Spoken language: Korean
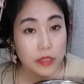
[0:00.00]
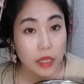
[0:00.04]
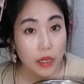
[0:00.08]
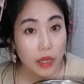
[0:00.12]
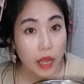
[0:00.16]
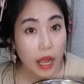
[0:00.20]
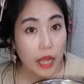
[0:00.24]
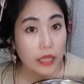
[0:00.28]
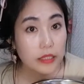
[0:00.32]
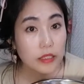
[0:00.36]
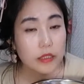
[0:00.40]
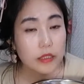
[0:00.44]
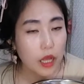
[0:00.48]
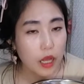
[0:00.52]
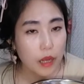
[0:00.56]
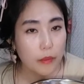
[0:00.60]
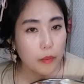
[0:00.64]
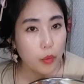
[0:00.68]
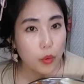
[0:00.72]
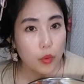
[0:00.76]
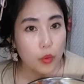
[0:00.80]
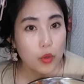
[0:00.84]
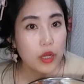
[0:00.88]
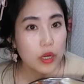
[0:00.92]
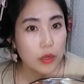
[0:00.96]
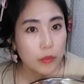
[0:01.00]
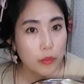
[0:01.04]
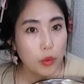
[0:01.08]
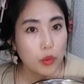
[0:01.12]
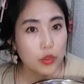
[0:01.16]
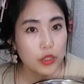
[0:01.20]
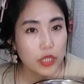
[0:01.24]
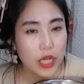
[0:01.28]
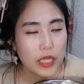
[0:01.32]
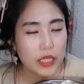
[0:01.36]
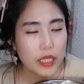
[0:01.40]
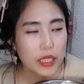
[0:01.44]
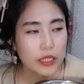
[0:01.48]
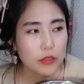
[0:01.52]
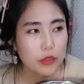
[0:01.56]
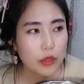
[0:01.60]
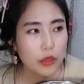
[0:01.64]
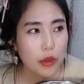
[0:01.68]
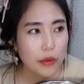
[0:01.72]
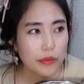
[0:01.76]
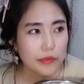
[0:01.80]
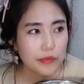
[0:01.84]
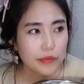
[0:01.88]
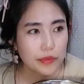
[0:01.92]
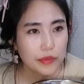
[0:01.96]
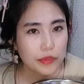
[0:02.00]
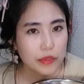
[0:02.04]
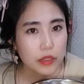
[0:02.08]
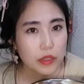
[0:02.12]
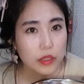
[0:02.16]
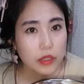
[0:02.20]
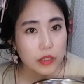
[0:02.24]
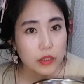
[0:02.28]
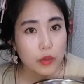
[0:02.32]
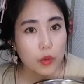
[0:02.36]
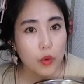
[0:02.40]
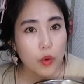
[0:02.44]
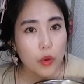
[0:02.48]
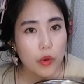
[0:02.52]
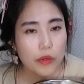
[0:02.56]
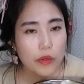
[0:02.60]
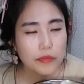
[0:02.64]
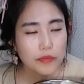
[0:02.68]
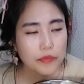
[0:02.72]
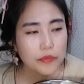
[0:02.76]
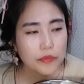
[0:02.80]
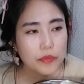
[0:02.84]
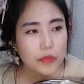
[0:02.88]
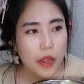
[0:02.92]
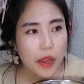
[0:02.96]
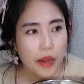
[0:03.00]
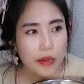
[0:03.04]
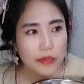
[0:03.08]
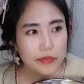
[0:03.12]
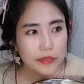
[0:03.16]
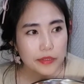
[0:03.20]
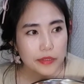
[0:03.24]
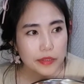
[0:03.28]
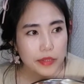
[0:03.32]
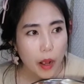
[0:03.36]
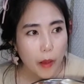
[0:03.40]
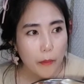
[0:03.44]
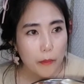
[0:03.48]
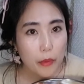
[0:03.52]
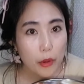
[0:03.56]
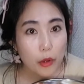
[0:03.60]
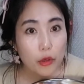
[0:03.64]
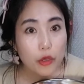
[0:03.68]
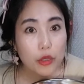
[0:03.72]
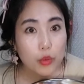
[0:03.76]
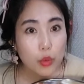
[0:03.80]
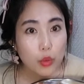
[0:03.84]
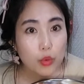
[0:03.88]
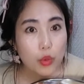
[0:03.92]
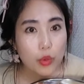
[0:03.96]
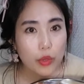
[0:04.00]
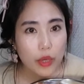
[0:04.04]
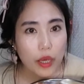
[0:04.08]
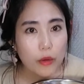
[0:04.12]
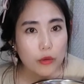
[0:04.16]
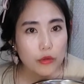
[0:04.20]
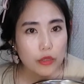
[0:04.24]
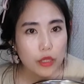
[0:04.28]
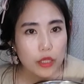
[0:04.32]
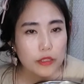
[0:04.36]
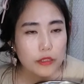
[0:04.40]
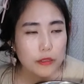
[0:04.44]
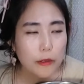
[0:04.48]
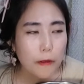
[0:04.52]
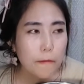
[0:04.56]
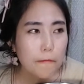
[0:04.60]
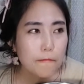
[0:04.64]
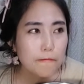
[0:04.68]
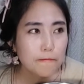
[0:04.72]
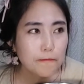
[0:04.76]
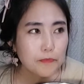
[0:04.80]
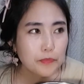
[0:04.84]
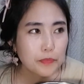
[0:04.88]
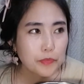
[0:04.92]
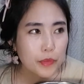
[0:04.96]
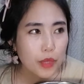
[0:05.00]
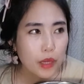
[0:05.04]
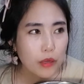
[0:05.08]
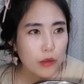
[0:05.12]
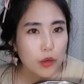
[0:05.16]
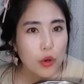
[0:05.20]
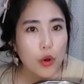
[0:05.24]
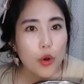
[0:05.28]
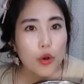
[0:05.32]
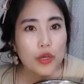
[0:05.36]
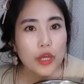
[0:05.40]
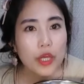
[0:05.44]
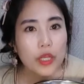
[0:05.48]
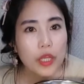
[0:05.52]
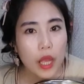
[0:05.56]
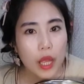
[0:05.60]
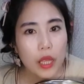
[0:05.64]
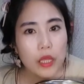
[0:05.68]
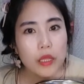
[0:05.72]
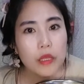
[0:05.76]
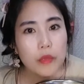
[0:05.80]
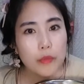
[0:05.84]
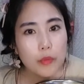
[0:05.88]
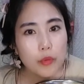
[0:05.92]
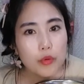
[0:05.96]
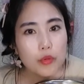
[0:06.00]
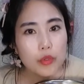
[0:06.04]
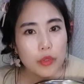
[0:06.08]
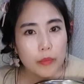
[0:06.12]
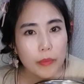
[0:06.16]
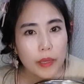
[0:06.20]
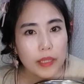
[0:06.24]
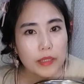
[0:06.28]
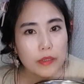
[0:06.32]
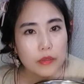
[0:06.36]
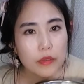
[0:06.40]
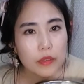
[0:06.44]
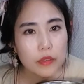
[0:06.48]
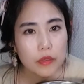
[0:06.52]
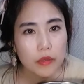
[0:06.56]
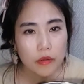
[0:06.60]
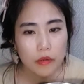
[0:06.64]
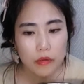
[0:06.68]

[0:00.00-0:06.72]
아직 내가 볼일을 보지 않았어요. 그리고 변기통도 깨끗했어. 거기에 내 핸드폰이 빠졌어.